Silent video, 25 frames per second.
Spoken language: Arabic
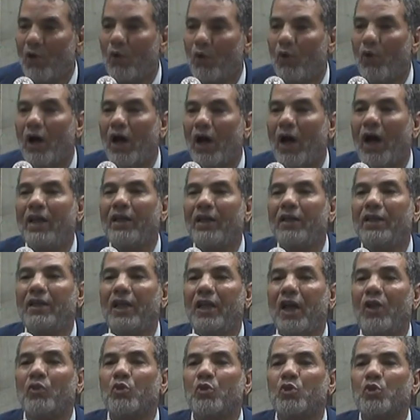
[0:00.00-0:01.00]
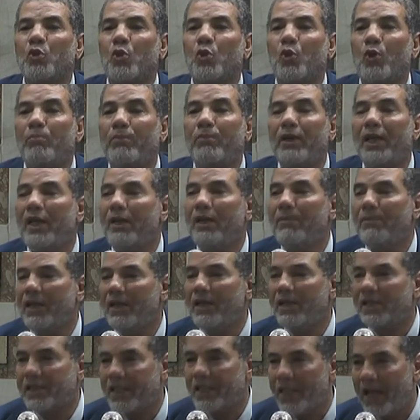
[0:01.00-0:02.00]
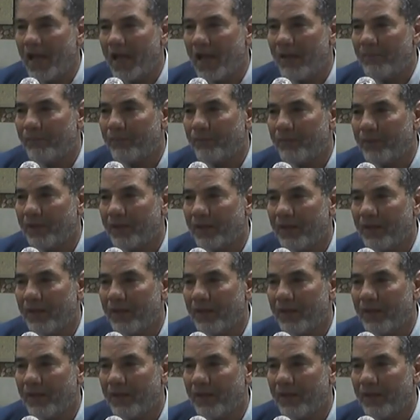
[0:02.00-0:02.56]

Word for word: وأن ينصر بهم الإسلام